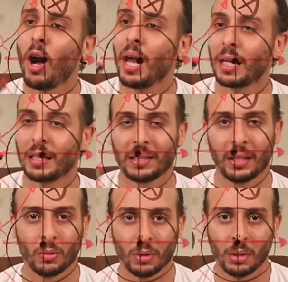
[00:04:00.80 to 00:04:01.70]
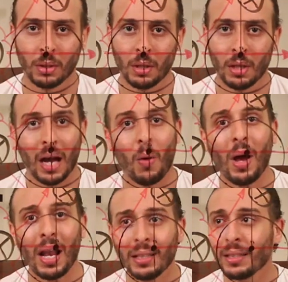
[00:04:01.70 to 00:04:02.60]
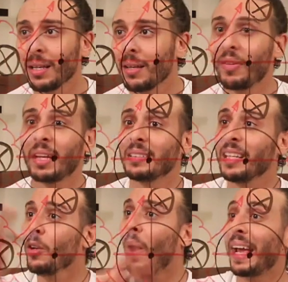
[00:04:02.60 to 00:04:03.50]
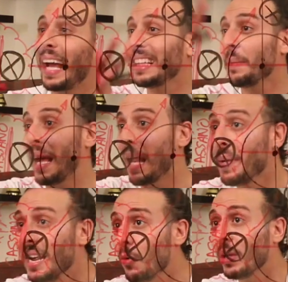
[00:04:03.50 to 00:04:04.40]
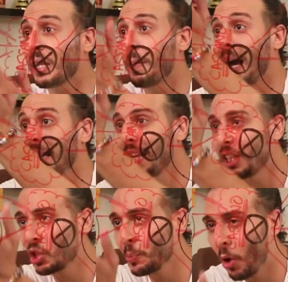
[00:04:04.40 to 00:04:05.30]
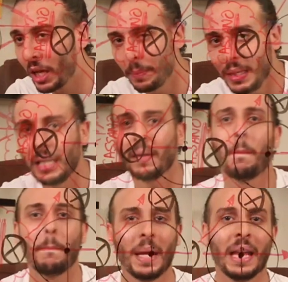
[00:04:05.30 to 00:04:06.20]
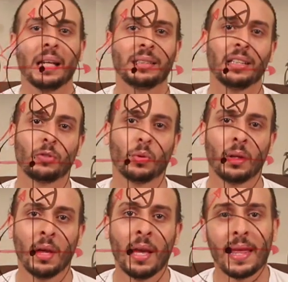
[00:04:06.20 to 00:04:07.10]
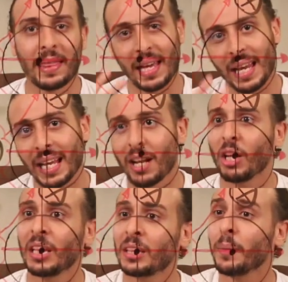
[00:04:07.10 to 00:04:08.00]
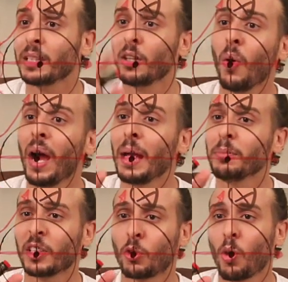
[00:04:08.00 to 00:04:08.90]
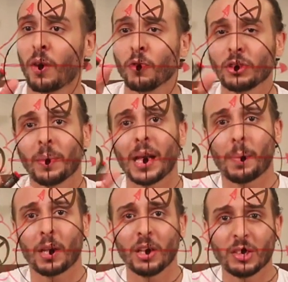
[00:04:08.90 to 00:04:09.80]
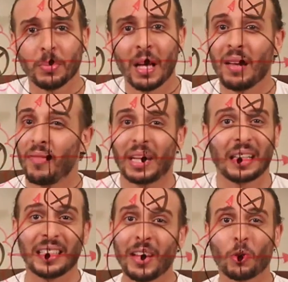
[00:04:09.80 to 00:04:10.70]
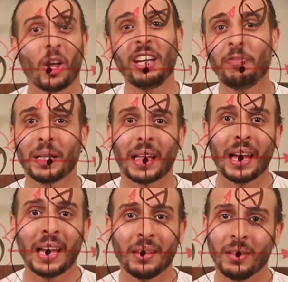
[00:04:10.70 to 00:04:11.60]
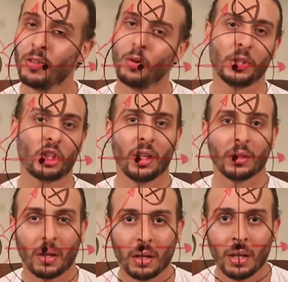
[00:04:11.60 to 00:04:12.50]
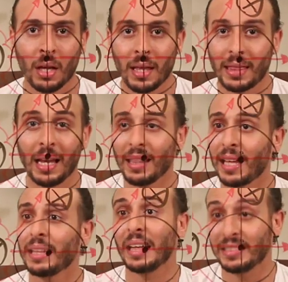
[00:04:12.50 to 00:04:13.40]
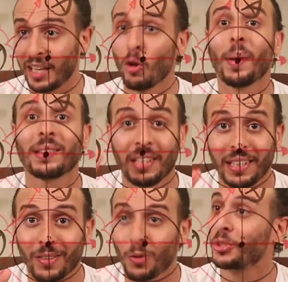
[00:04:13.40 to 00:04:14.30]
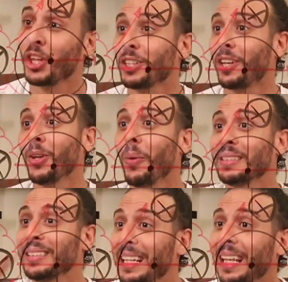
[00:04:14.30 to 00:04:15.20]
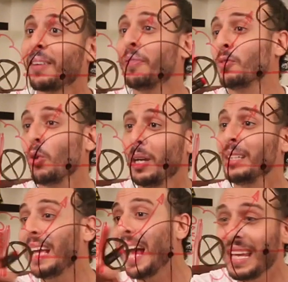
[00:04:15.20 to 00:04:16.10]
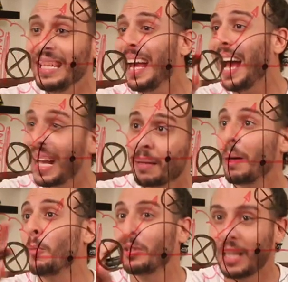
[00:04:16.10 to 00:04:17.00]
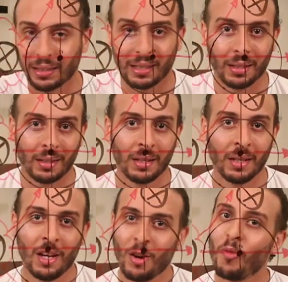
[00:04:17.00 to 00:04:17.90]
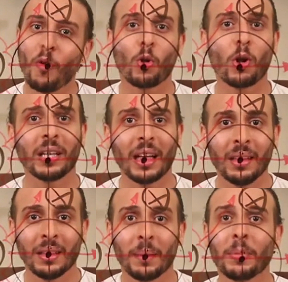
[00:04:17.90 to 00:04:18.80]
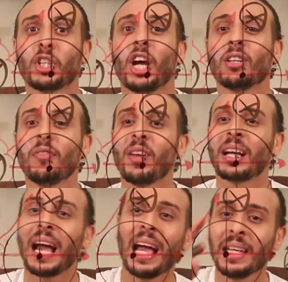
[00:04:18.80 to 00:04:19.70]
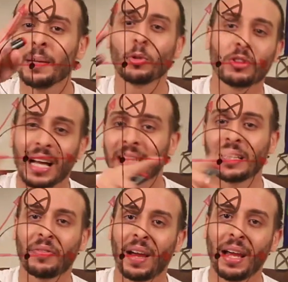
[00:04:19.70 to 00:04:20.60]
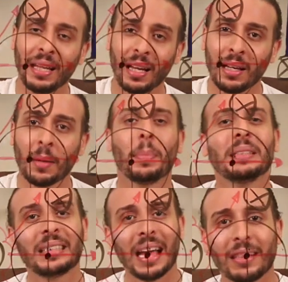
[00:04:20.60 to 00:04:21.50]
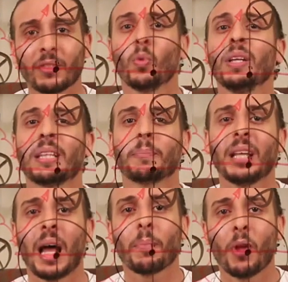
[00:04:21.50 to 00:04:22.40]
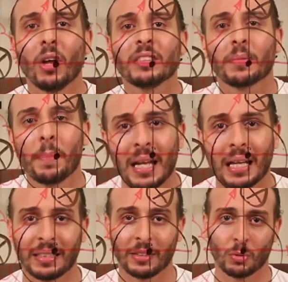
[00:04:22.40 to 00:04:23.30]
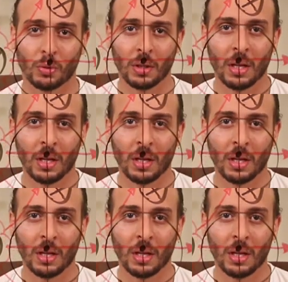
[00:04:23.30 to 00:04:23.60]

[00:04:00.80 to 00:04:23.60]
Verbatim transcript: يقع على كاسانو اولا فكاسانو هيخدم على مين وانت ما عندكش مهاجمين من اساسه ثانيا لو هتعتمد ان هو هيمسك كوره في نص ملعب الخصم فكاسانو ضعيف بدنيا ومش هيقدر ثالثا كاسانو بطيء ومش هيقدر ان هو يساعدك في سرعه اي هجمه مرتده وفوق كل ده مش هيضيف لك اي مساعده دفاعيه بالذات وانت بتلعب ناقص من اساسه